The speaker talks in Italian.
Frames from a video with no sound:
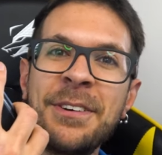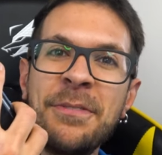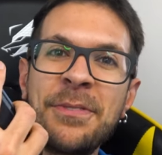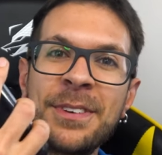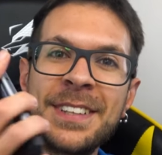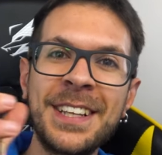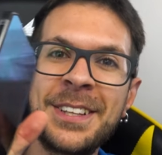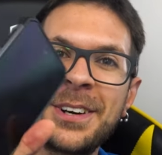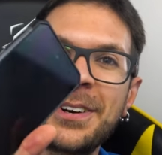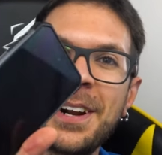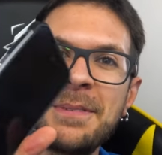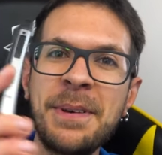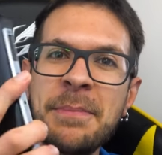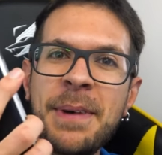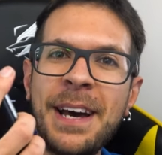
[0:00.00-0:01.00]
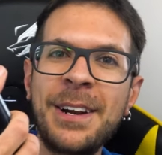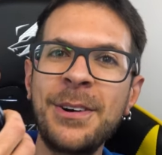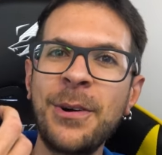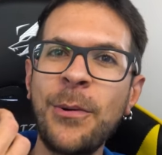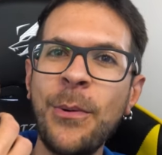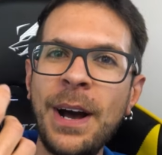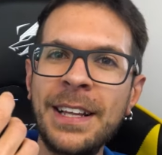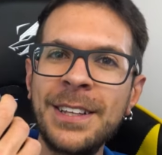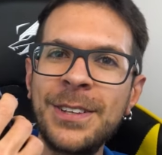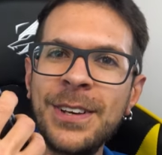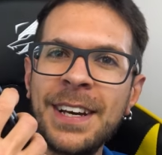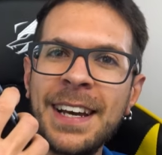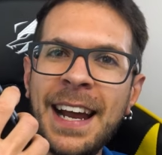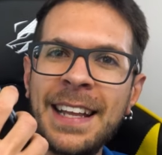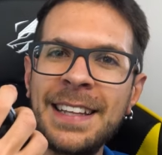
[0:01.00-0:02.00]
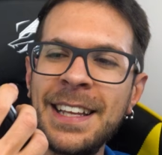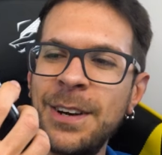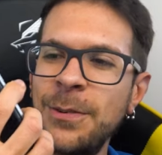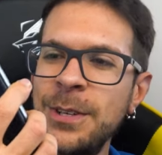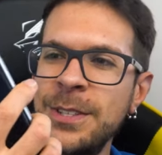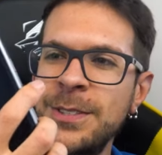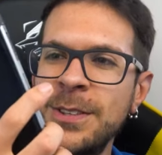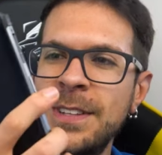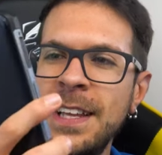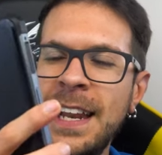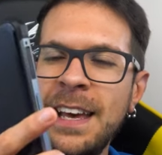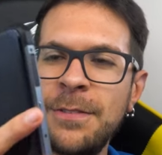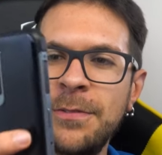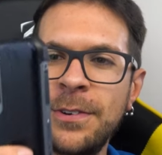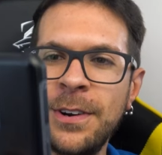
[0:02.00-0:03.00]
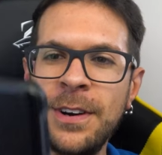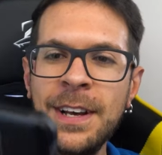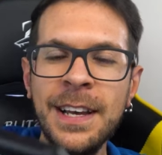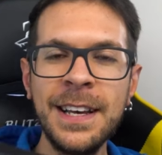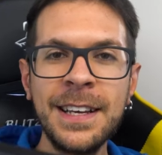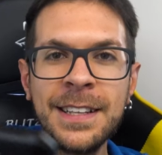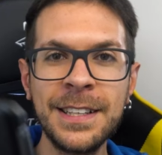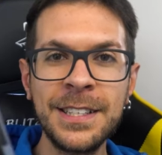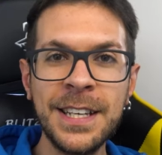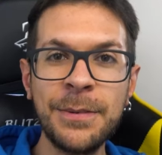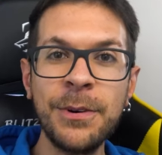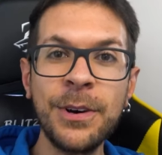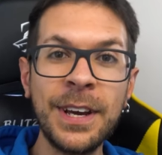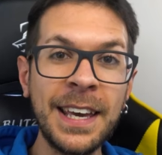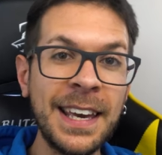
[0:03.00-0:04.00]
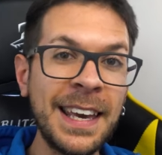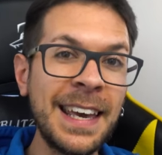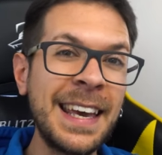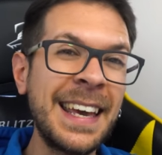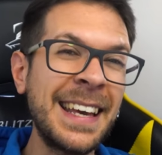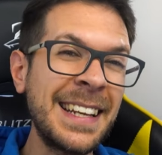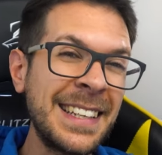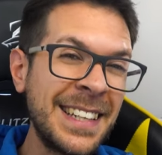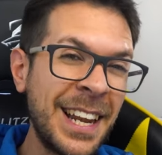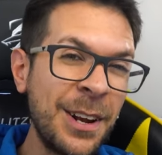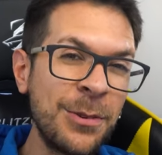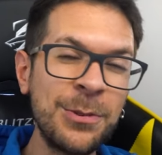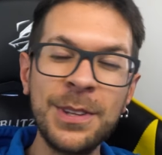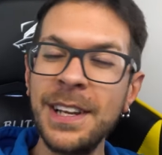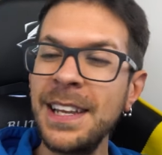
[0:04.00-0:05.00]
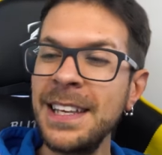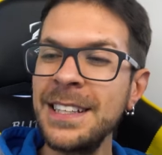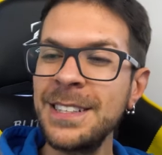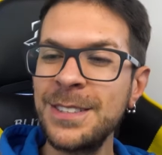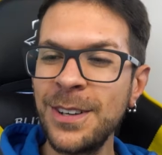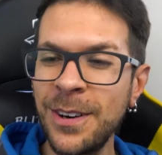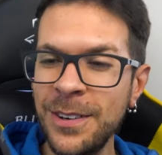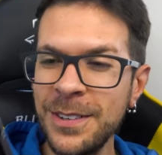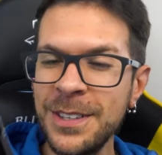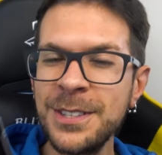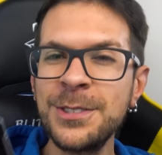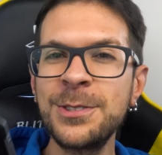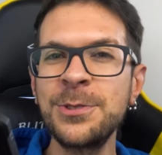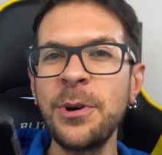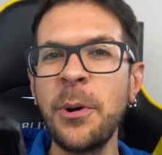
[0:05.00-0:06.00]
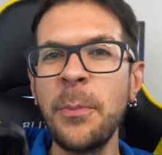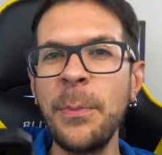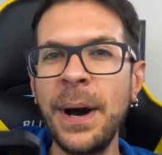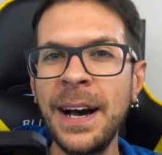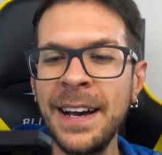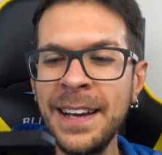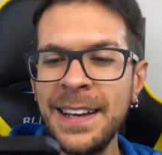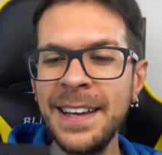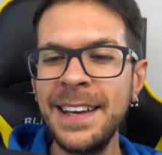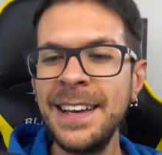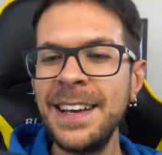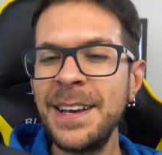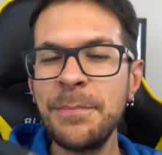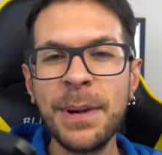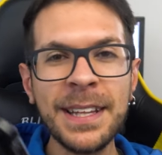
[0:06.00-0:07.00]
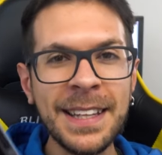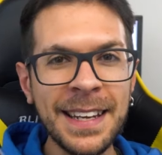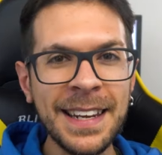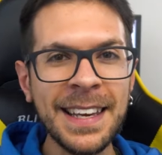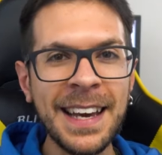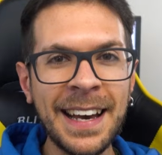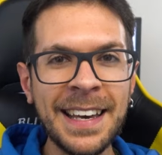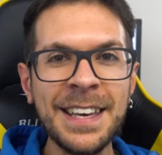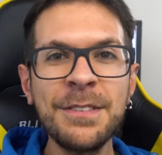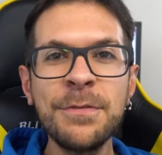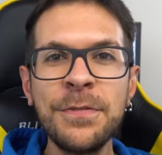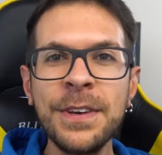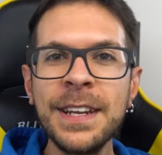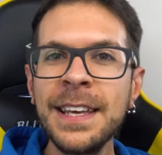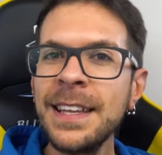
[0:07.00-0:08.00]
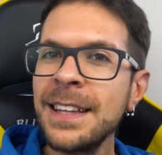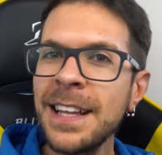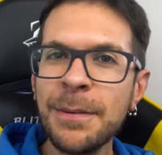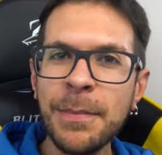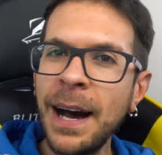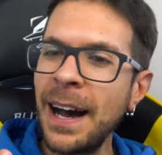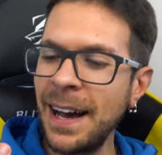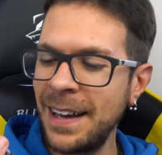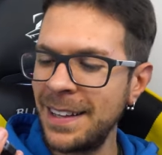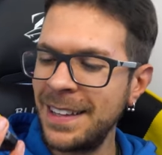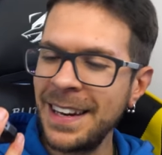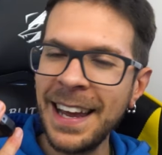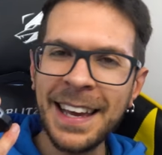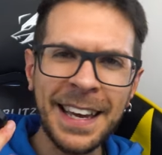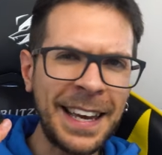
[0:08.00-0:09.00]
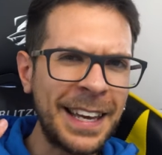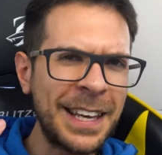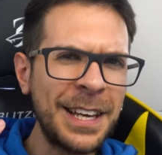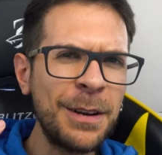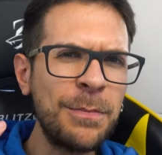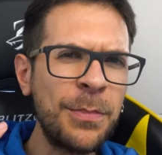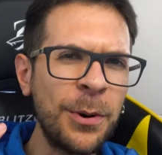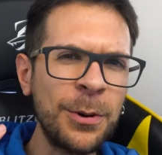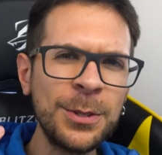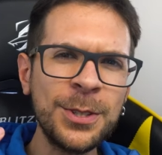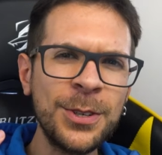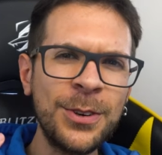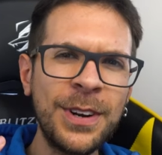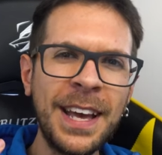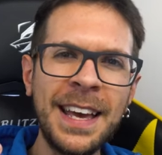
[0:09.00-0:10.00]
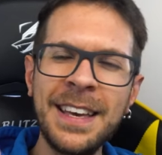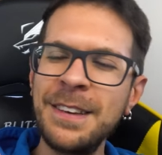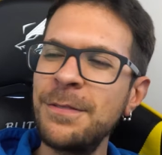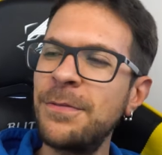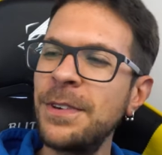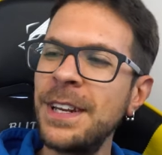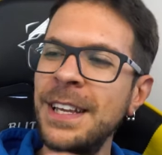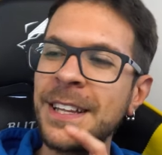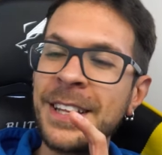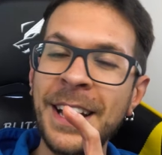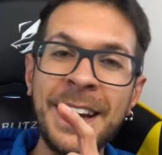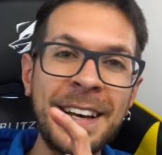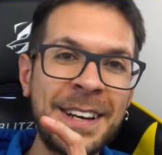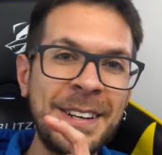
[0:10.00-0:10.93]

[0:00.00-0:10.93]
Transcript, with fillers: confrontato con la mia mano, quanto è grande questo telefono. Diciamo che nell'utilizzo, insomma, batteria infinita ma direi che il polso non è, infinita,